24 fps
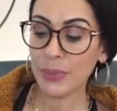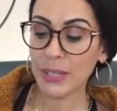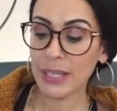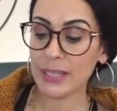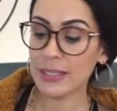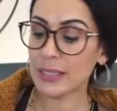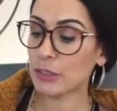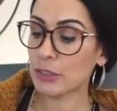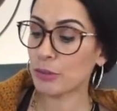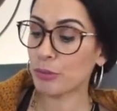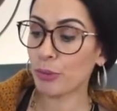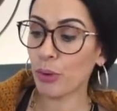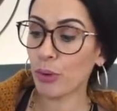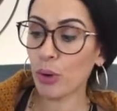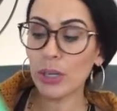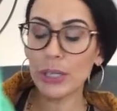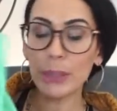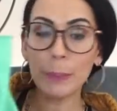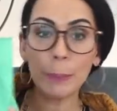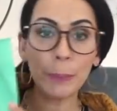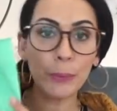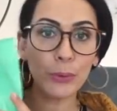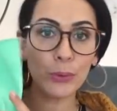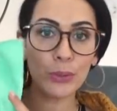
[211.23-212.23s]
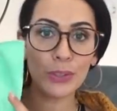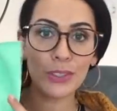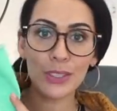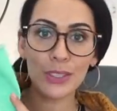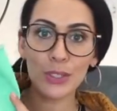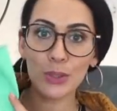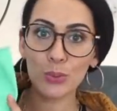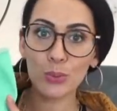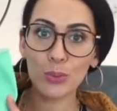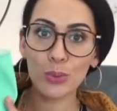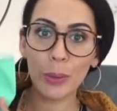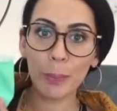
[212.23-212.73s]
Es ist voll die
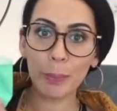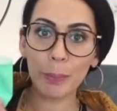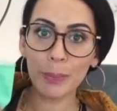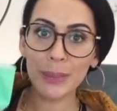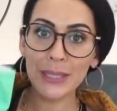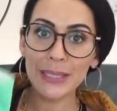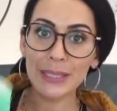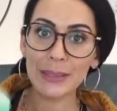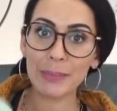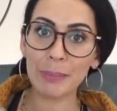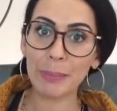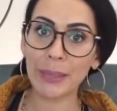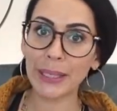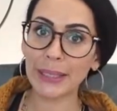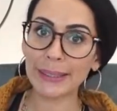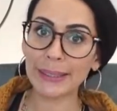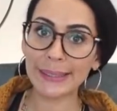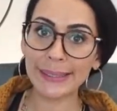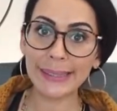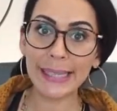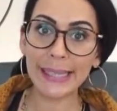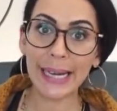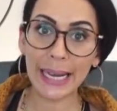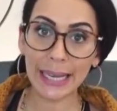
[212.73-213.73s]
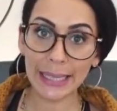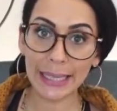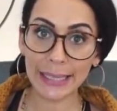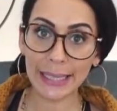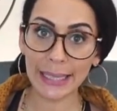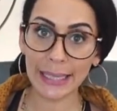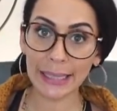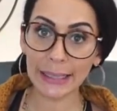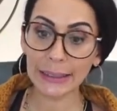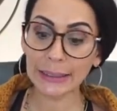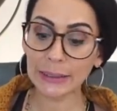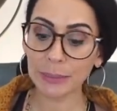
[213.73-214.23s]
Prozedur, bis man die
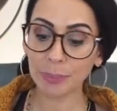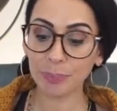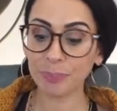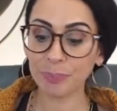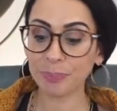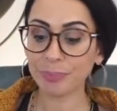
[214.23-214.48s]
anhat.